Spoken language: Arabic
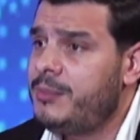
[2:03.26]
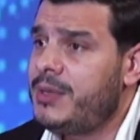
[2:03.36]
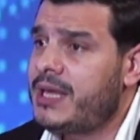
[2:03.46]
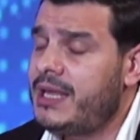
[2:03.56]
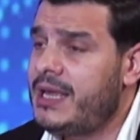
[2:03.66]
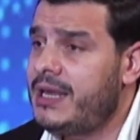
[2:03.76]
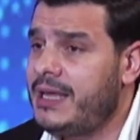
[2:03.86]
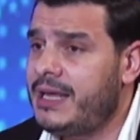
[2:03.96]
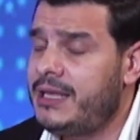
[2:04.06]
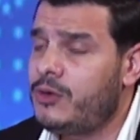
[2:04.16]
من خلال
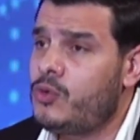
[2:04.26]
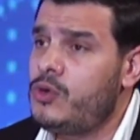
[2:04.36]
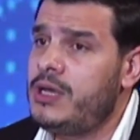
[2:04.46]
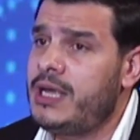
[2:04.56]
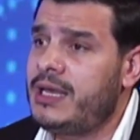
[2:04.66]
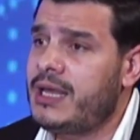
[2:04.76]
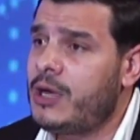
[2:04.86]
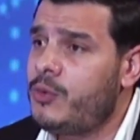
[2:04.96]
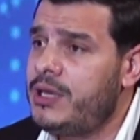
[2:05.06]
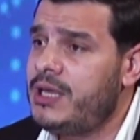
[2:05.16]
يعني كل يعني
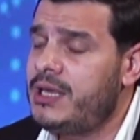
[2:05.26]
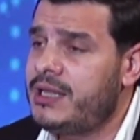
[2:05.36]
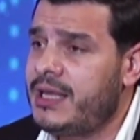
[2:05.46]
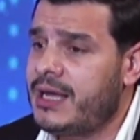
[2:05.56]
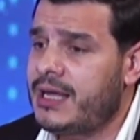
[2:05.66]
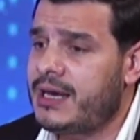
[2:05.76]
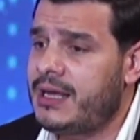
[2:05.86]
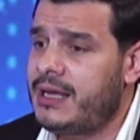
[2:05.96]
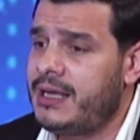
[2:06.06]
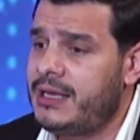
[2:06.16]
القوانين التي
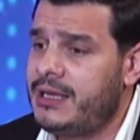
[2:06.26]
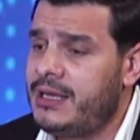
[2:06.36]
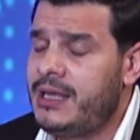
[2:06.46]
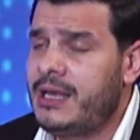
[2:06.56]
أقرها يعني